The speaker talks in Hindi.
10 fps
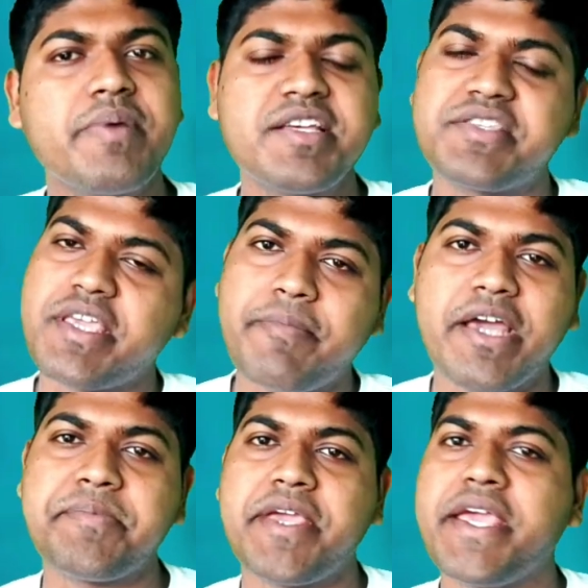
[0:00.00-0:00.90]
डिवाइस के
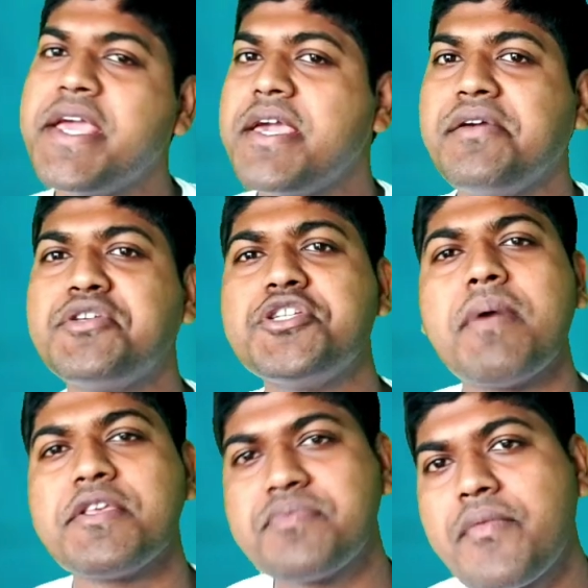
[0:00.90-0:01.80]
बारे में इस
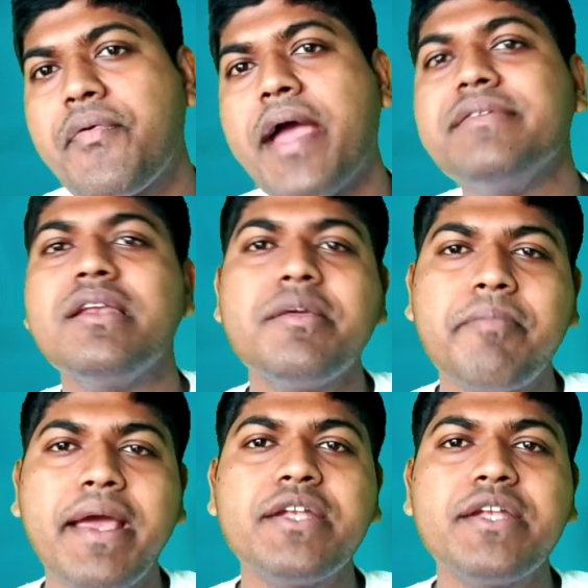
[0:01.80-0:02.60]
डिवाइस में फाइनली